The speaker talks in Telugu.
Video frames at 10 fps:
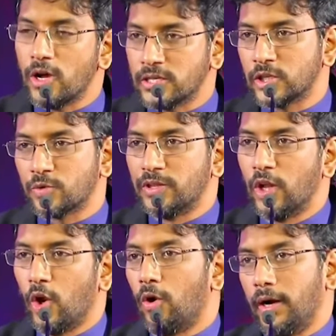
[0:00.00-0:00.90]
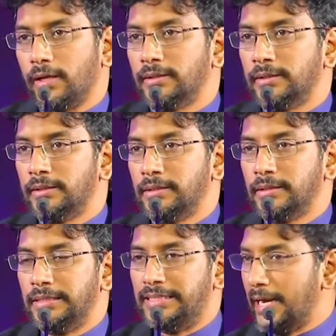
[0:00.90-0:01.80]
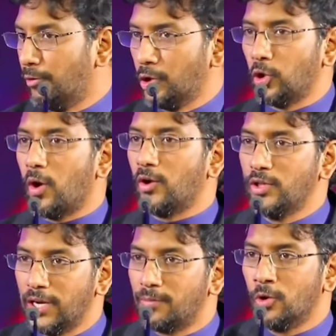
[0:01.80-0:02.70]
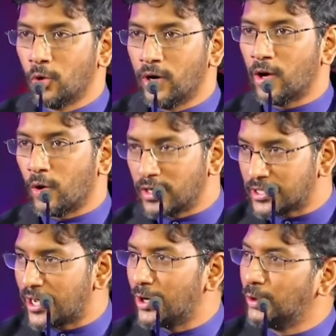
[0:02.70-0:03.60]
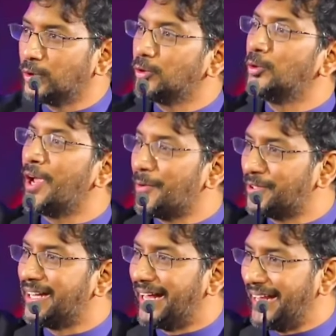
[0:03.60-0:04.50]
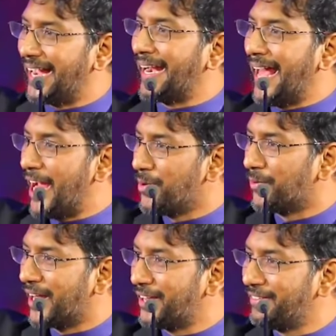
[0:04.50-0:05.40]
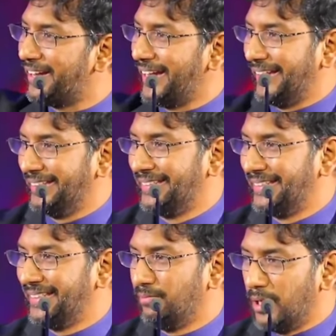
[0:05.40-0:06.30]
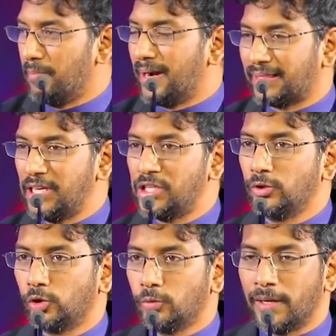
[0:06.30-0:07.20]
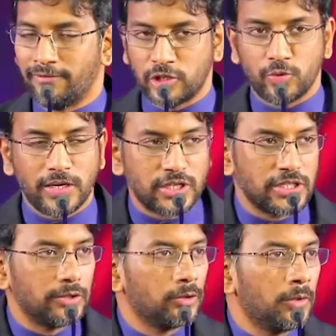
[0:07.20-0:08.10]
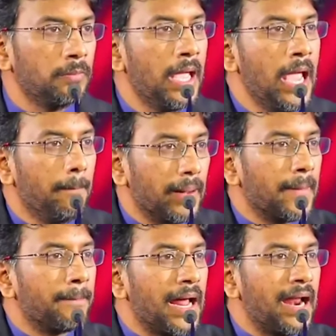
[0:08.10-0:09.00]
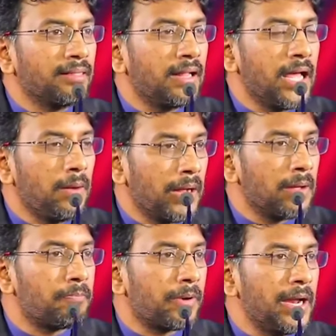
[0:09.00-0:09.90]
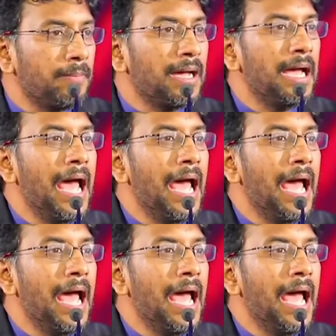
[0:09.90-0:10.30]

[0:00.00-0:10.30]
ప్రాసెస్ విత్ ద లోడ్ దేవునితో అనుదినము కూడా కొనసాగుతూనే ఉండాలి ఎక్కడ ఆగిపోవడానికి వీల్లేదు మన భక్తి జీవితం మన విశ్వాస జీవితం మన ప్రార్థన మన ప్రేమ